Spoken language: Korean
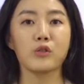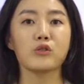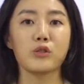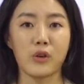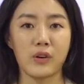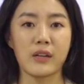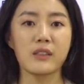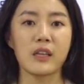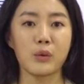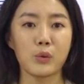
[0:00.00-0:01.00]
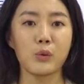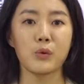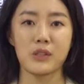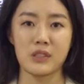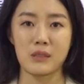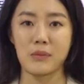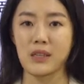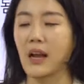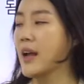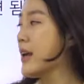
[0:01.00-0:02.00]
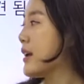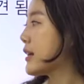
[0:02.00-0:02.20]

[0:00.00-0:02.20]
연구 결과를 내놓고 있습니다.